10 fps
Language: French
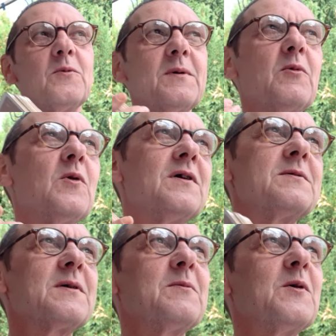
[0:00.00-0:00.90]
Mais bon,
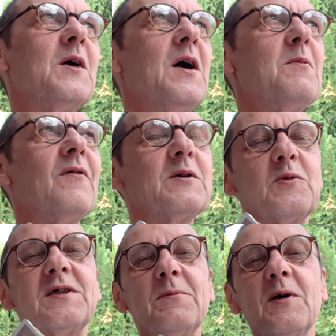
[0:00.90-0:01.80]
l'esprit voit
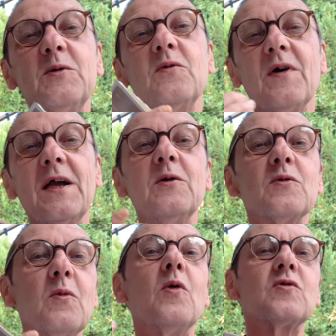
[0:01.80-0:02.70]
toutes ces bonnes nouvelles,
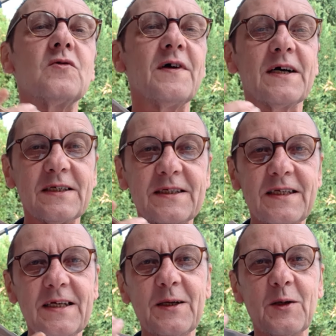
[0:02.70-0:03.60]
donc bon, je vais
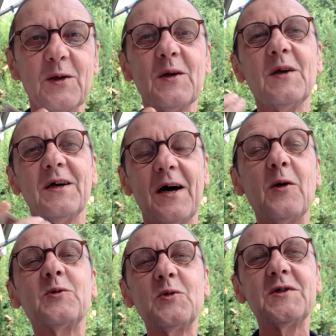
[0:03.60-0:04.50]
rester euh,
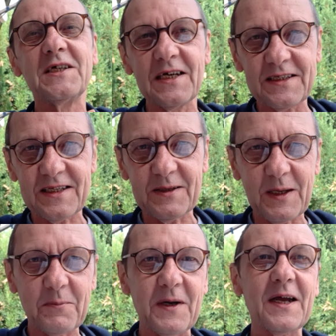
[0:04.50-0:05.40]
enthousiaste
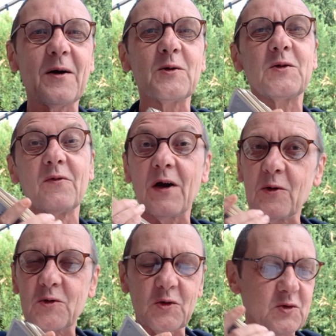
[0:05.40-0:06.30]
et prêt à recevoir
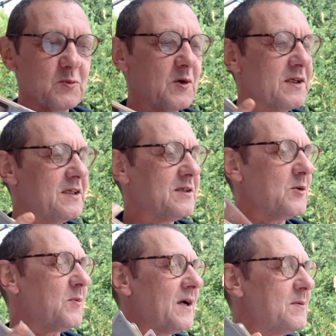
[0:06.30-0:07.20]
le changement qui se
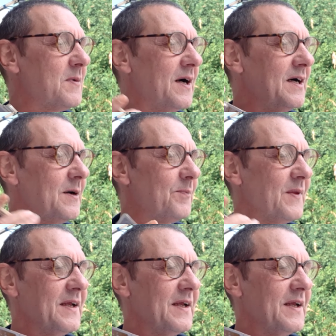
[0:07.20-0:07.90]
prépare.